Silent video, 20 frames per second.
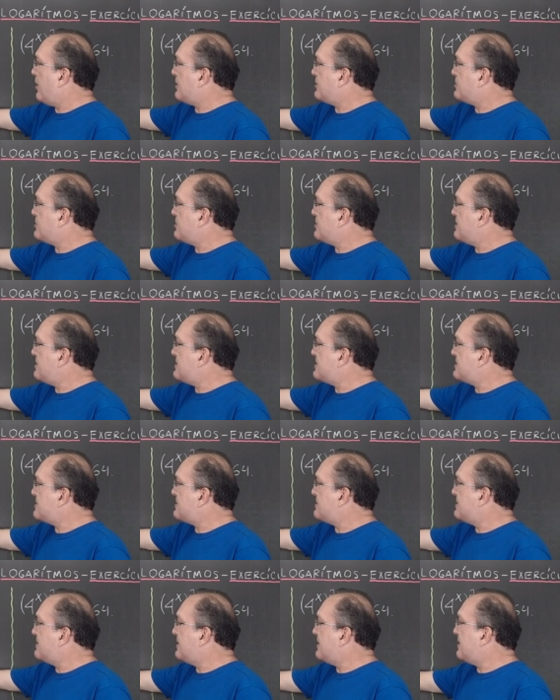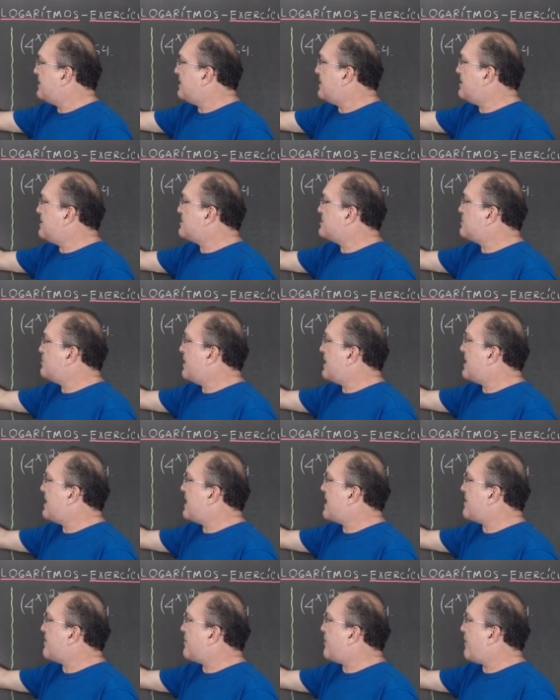a x, isso é
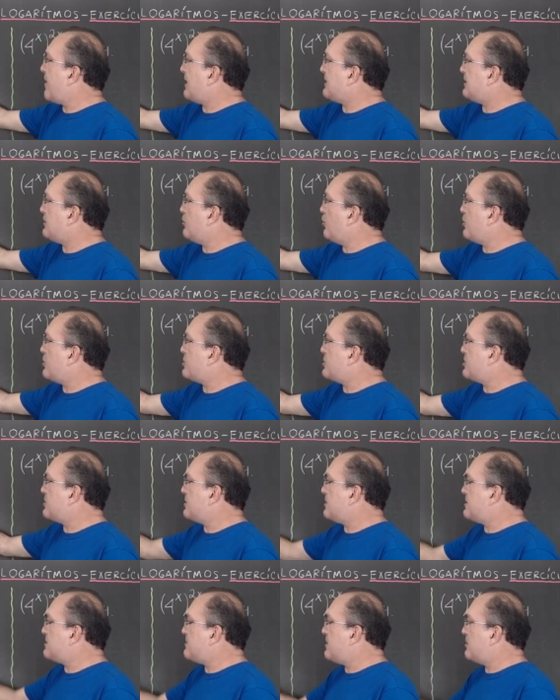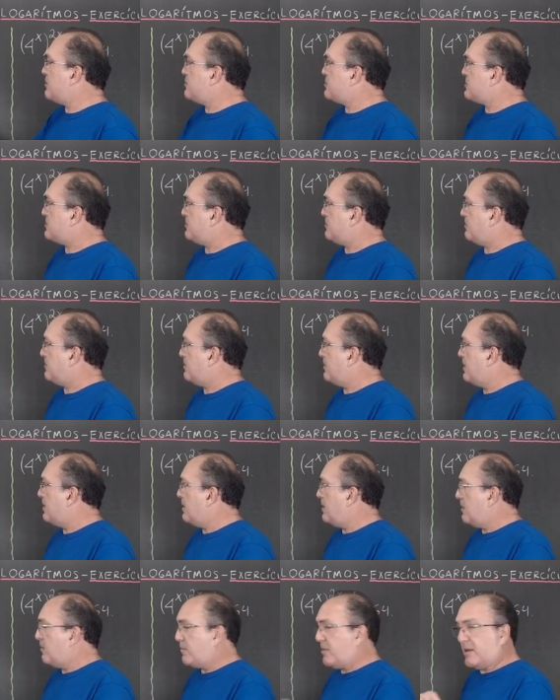elevado a 2x menos 1.
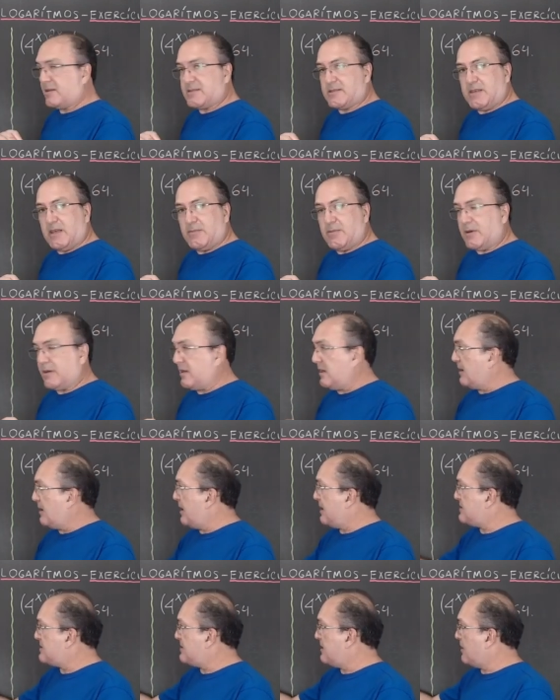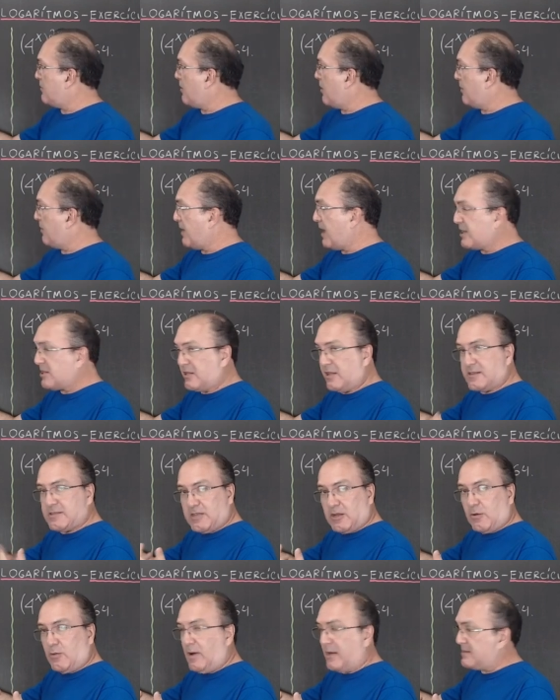Perceba que nessa igualdade,
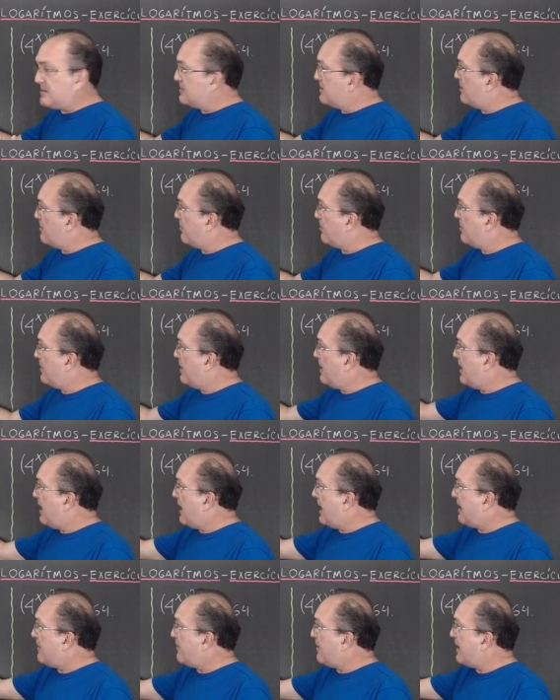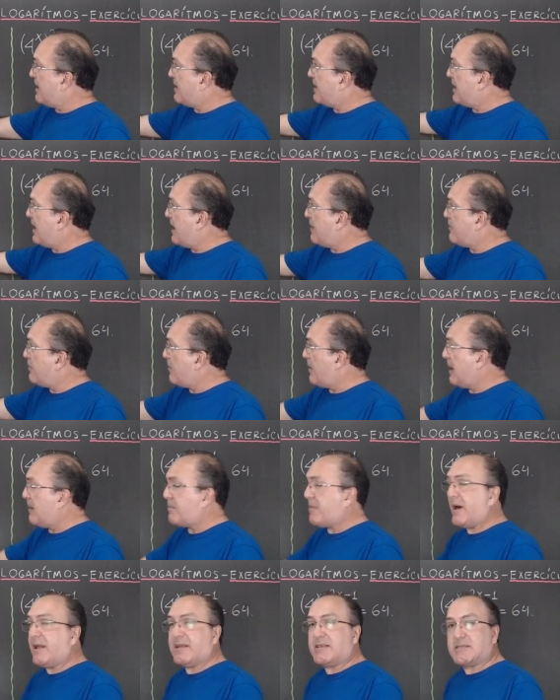nessa equação, a variável
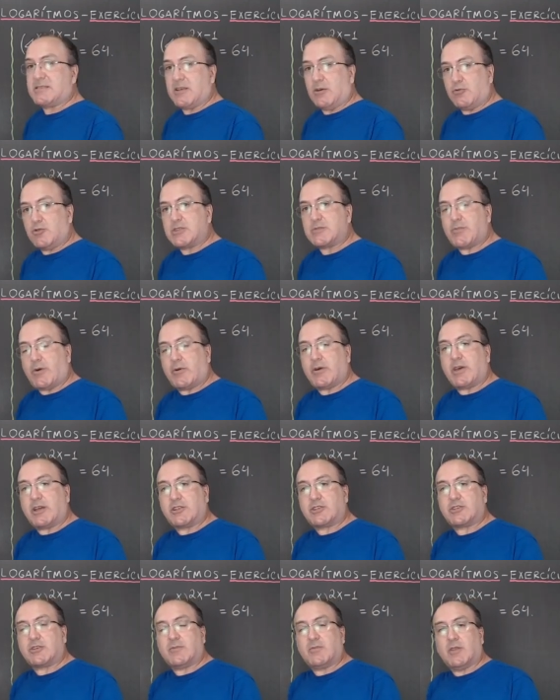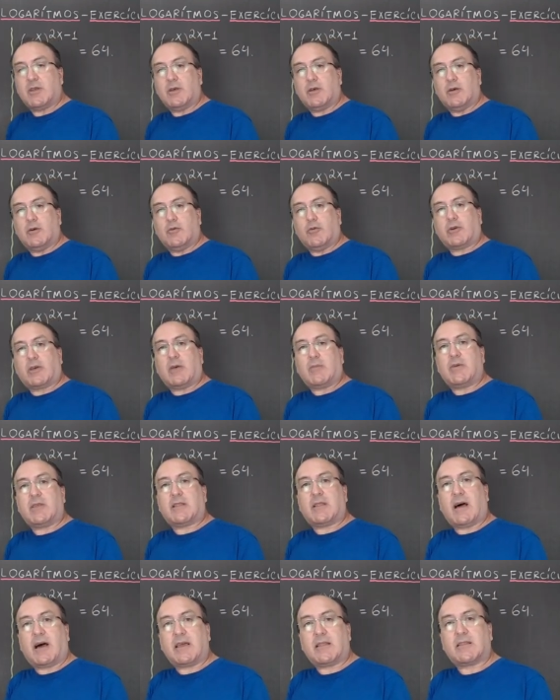apareceu no expoente, o que me
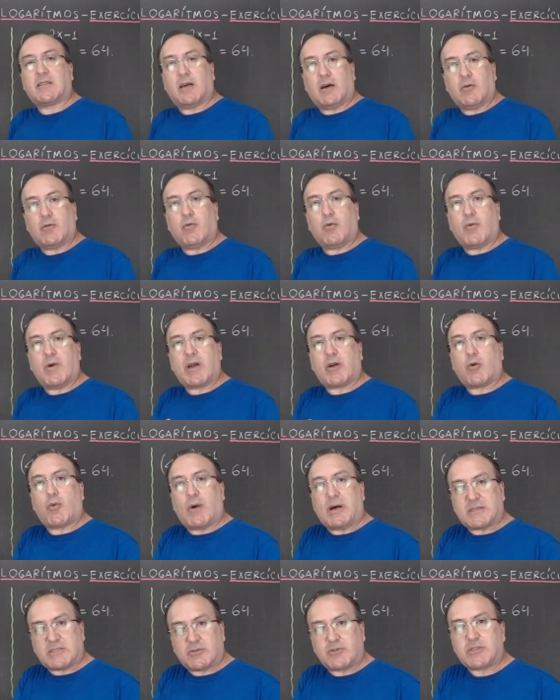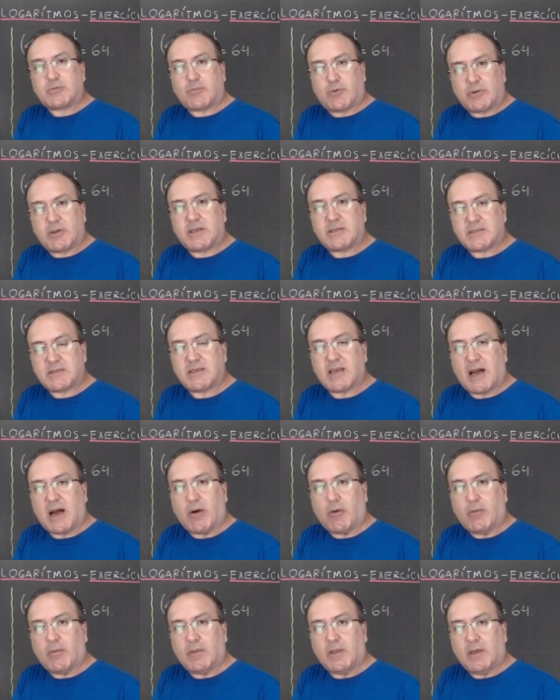dá, então, uma equação
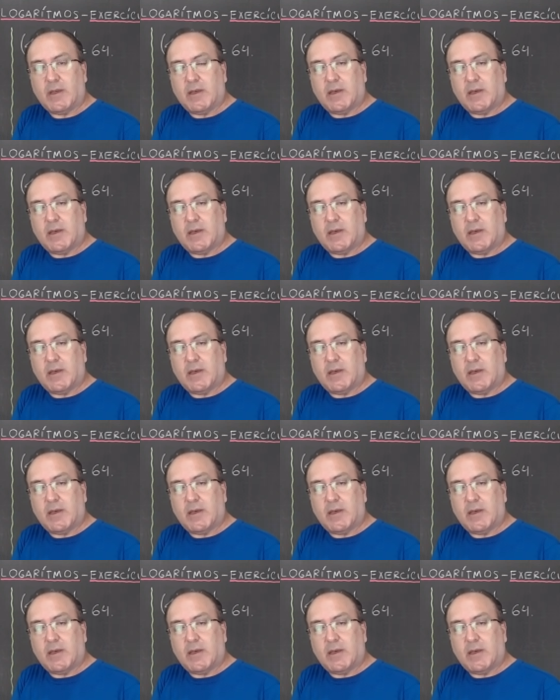exponencial